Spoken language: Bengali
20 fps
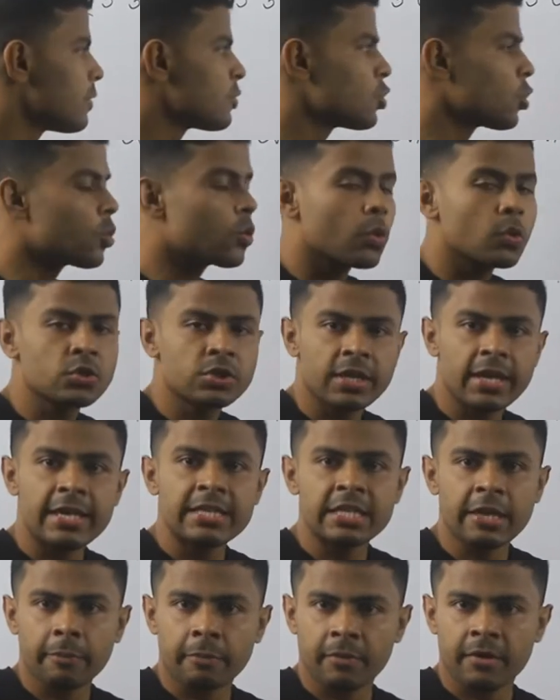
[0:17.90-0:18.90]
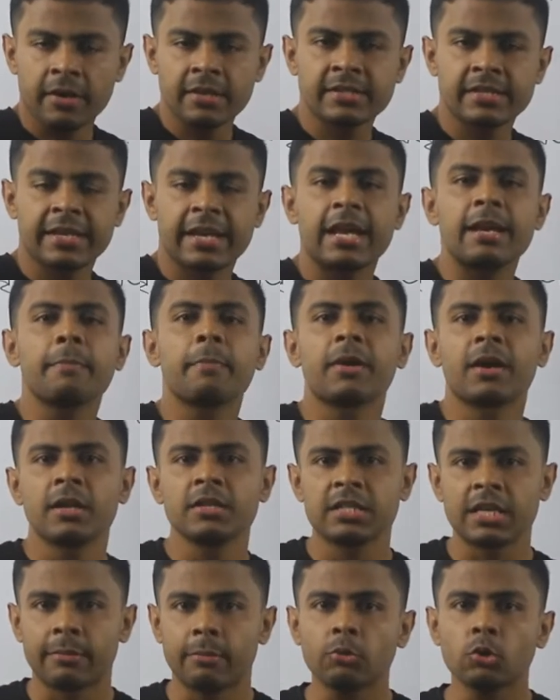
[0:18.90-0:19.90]
যখন হচ্ছে এই চ্যাপ্টারের সেকেন্ড পার্টে
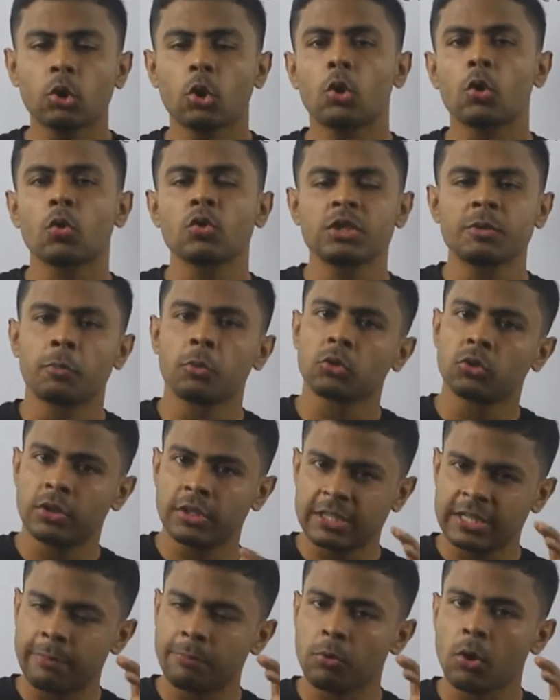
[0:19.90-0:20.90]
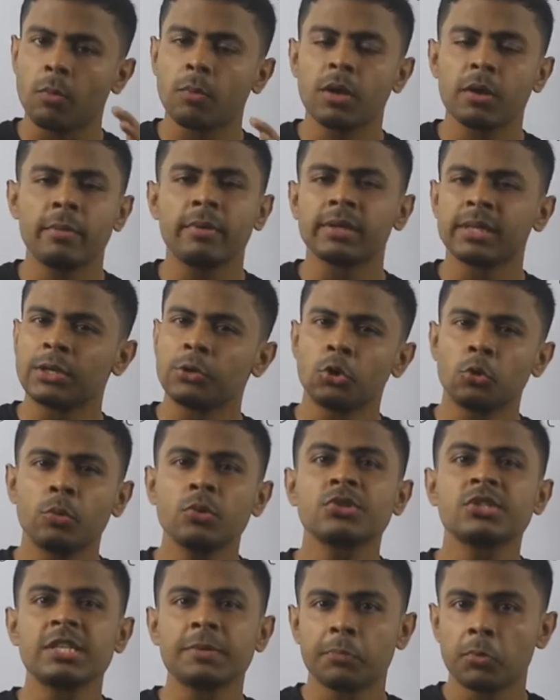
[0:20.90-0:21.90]
যাব তখন হচ্ছে প্রত্যেকটা প্রবলেমের কি করব
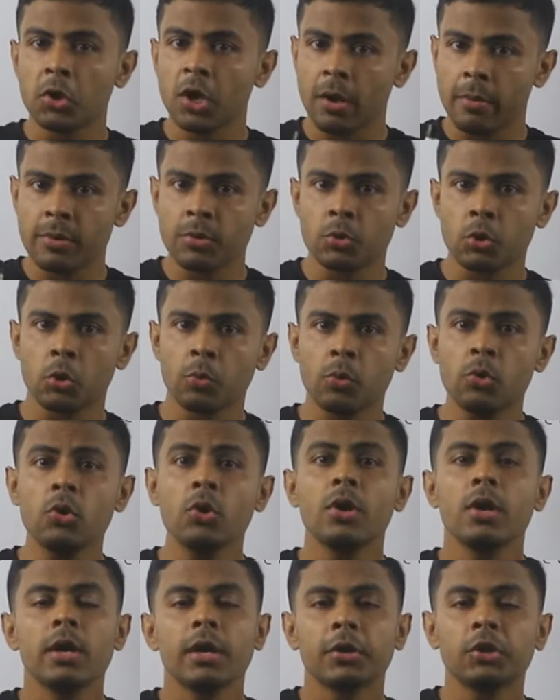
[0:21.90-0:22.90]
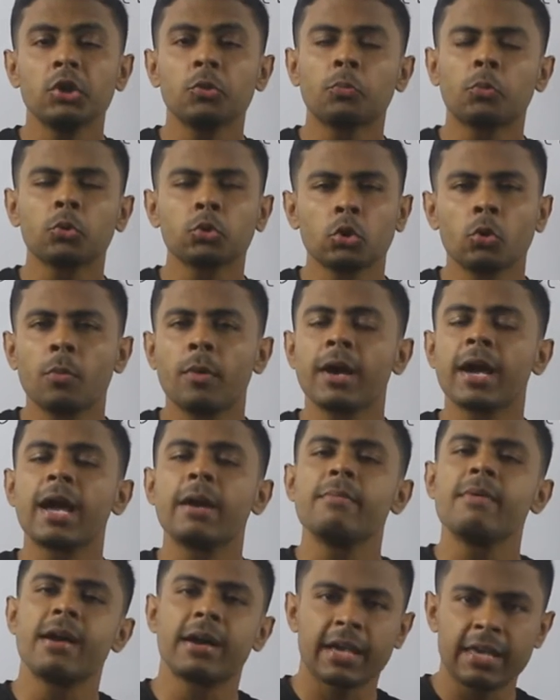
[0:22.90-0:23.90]
সি প্রোগ্রামিং করব কিন্তু প্রথম ভাগে
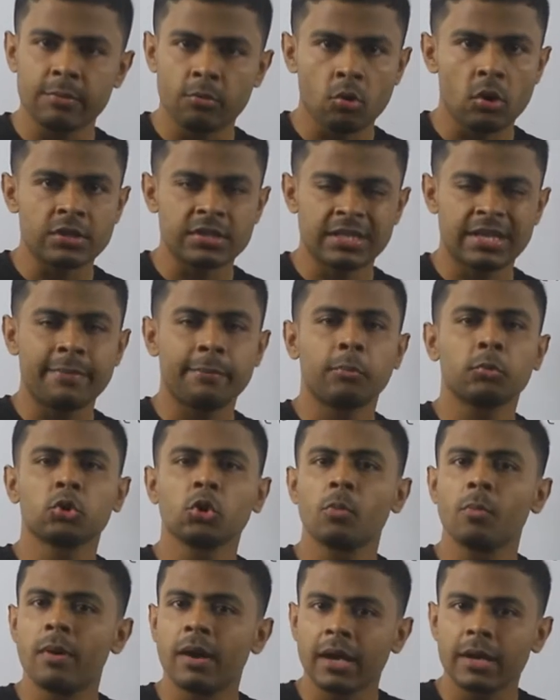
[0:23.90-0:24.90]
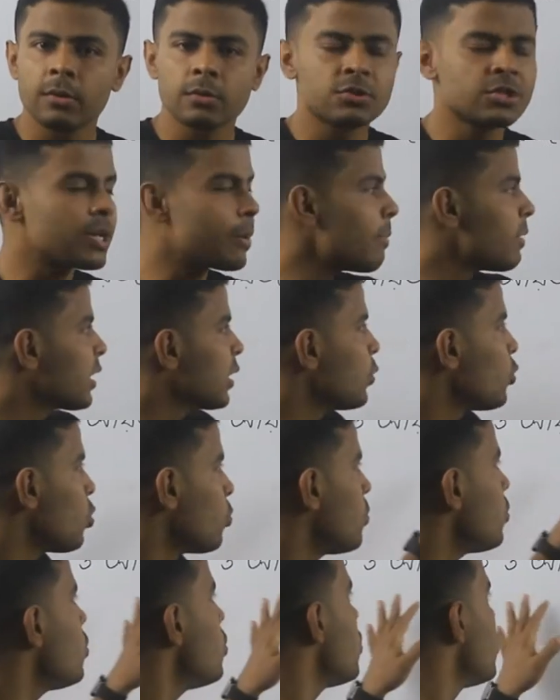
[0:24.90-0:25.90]
আমি আগেই বলেছিলাম প্রথম ভাগে হচ্ছে আমরা কি
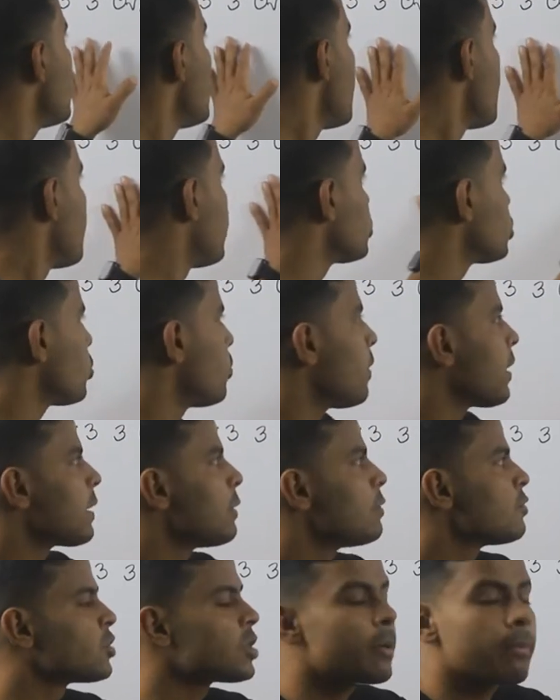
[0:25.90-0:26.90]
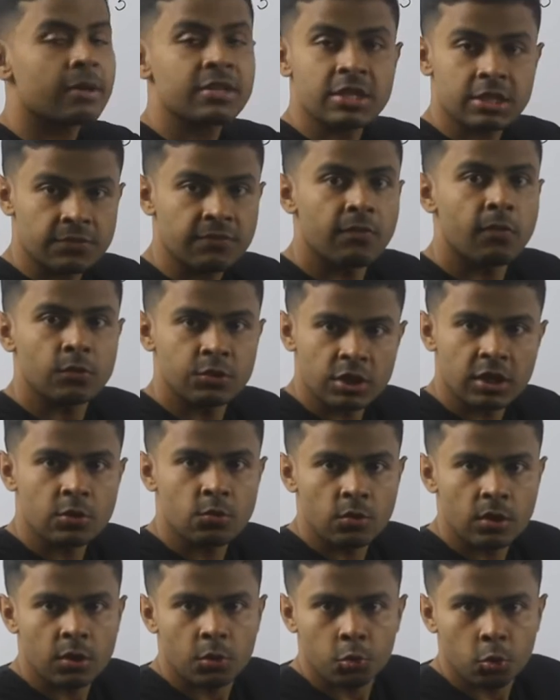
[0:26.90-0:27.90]
করব প্রথম ভাগে হচ্ছে আমরা জাস্ট
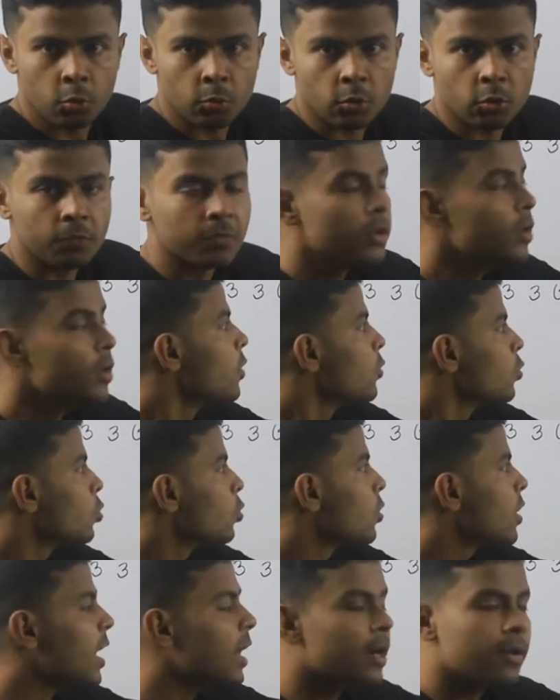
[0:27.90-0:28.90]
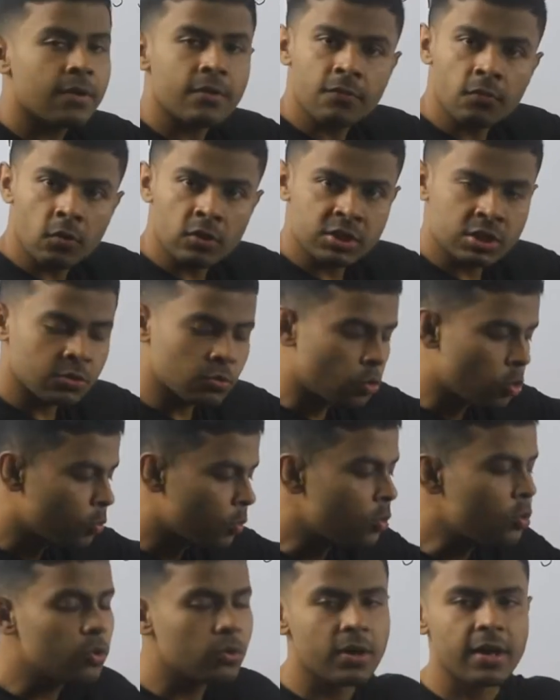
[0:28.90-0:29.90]
ফ্লোচার্টগুলো করব তো কার কার ফ্লোচার্ট
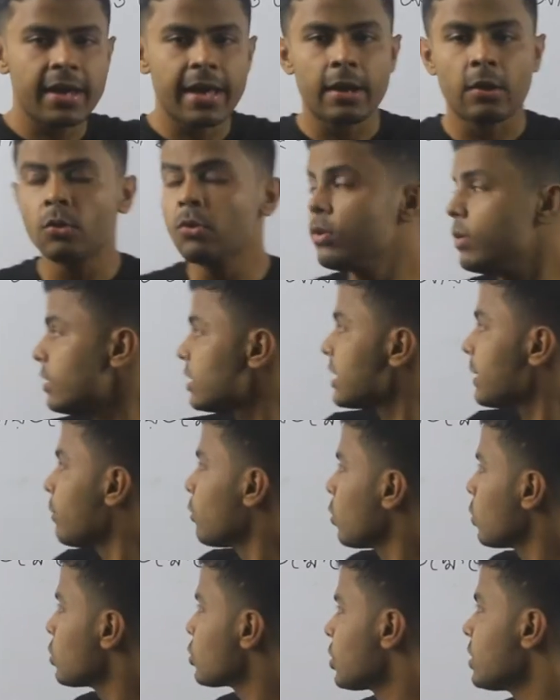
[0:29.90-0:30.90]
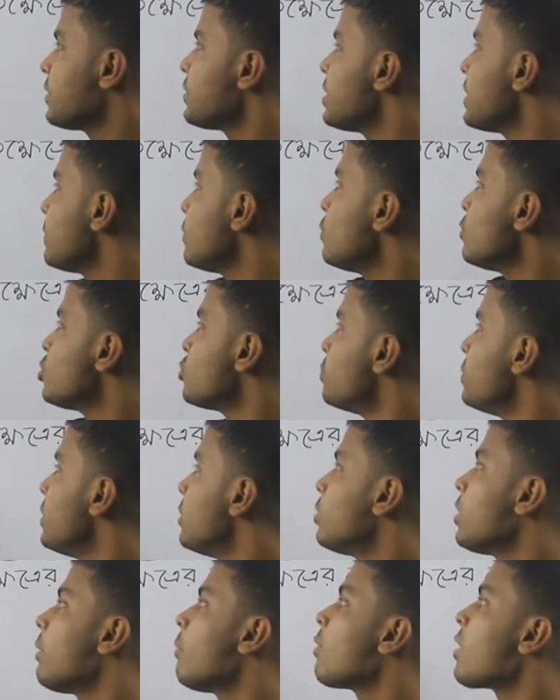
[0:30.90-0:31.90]
করবো এখন যেমন হচ্ছে ত্রিভুজ
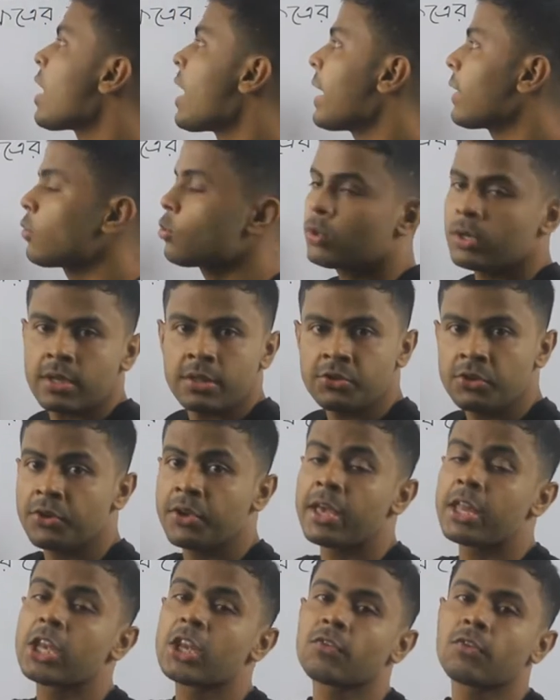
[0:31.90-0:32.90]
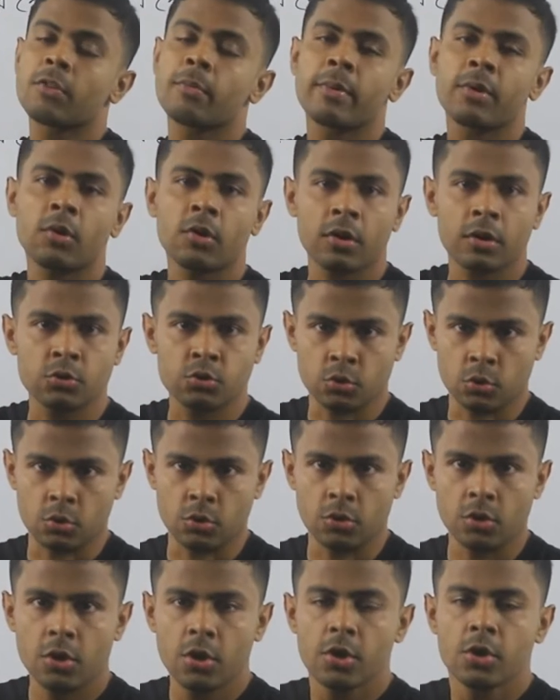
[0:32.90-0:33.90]
বৃত্ত এবং আয়তক্ষেত্রের ক্ষেত্রফল বের করার জন্য
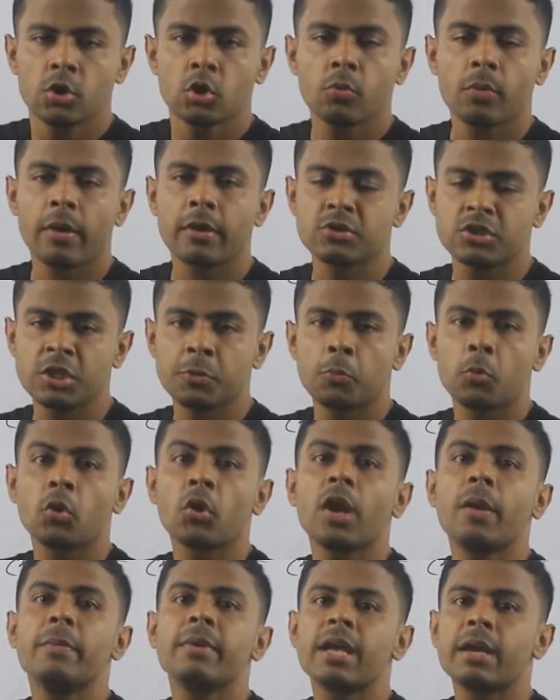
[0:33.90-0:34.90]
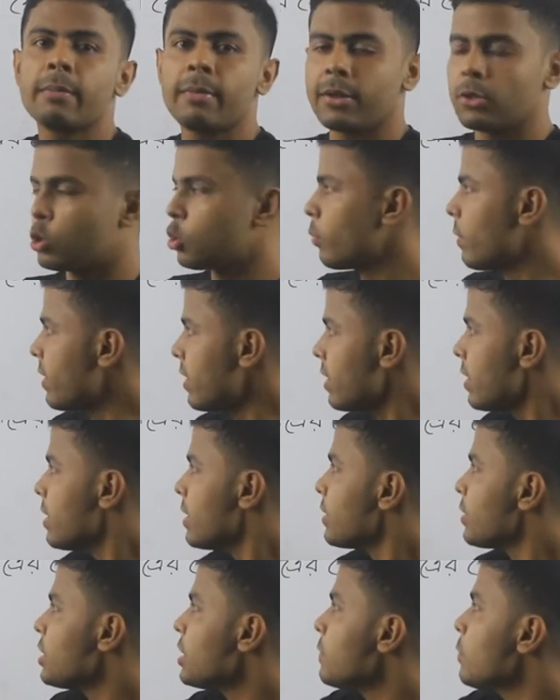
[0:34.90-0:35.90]
তোমাকে যদি প্রোগ্রামিংয়ের মাধ্যমে
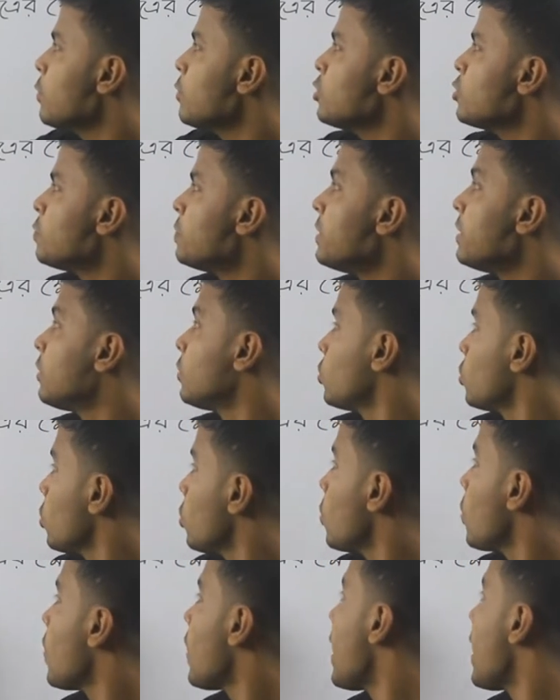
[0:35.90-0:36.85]
ত্রিভুজ বৃত্ত ও